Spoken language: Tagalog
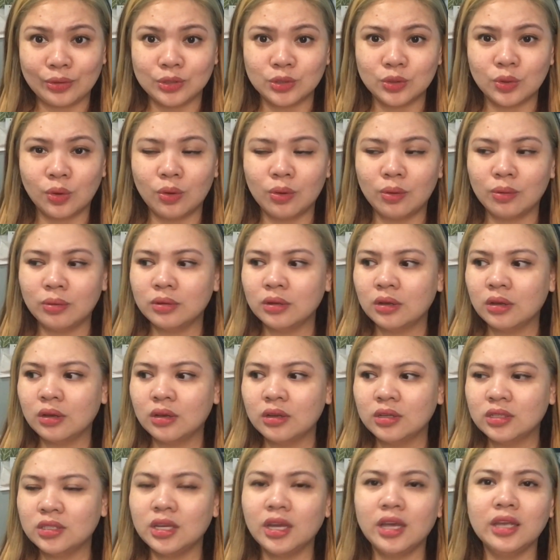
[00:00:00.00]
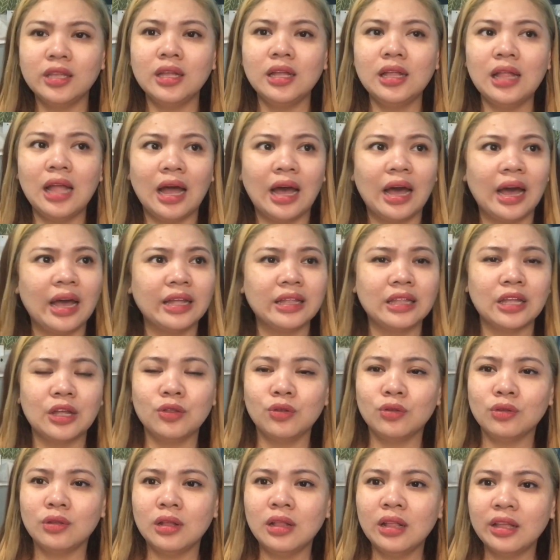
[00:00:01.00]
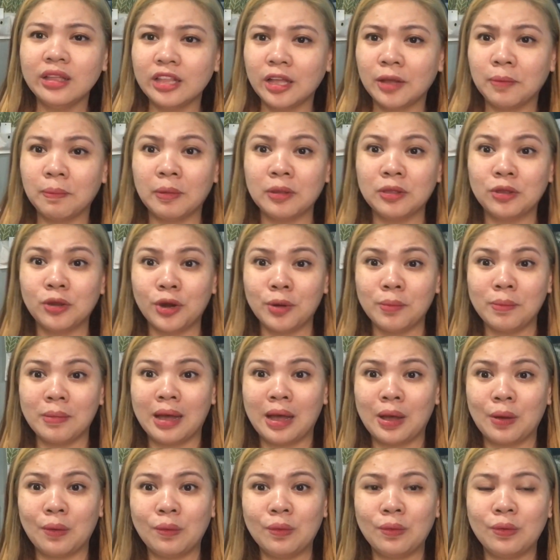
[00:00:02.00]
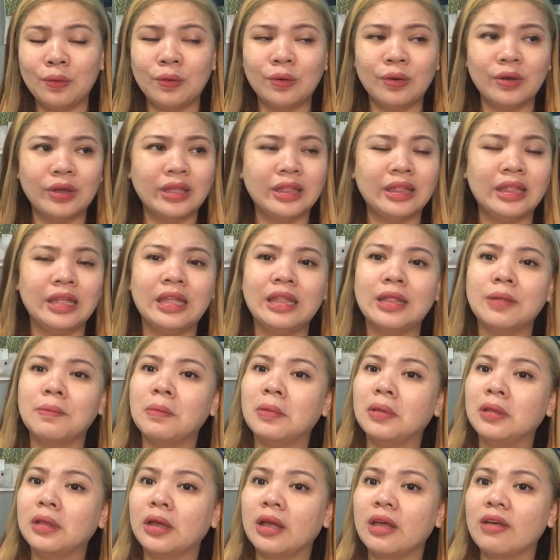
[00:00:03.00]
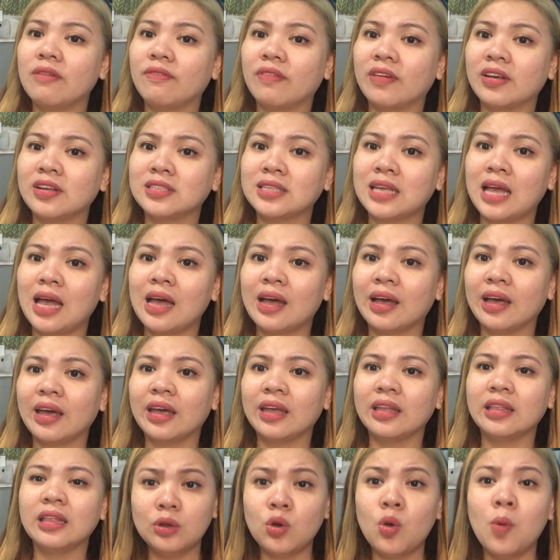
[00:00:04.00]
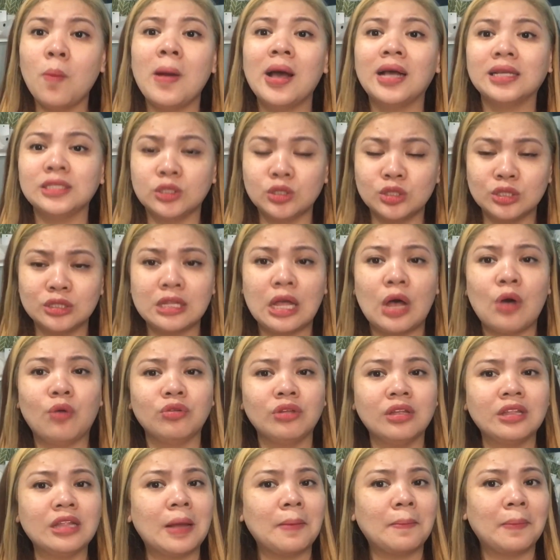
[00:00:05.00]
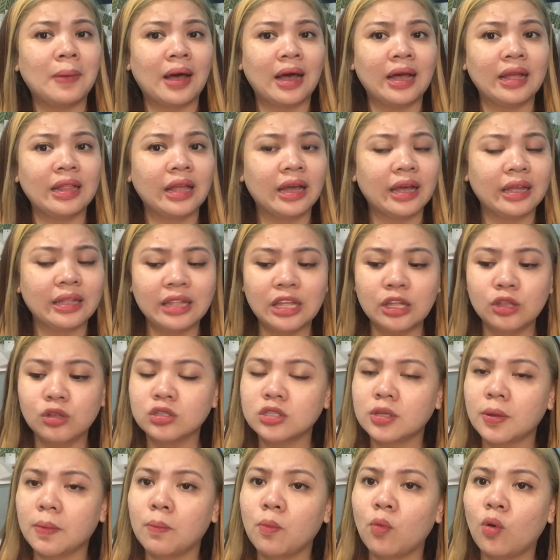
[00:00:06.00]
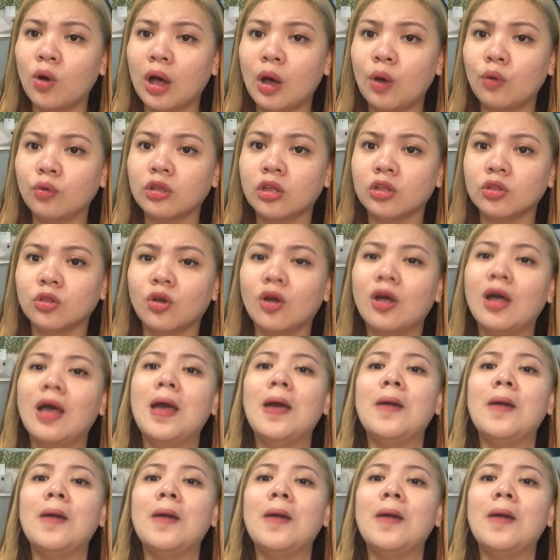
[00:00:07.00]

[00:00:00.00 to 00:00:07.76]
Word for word: So, sige na lang, kahit ano na lang, nagpa-derma ako, hindi naman nag-effect sa akin. Gumastos na ako na napakalaki dito sa mukha ko na to.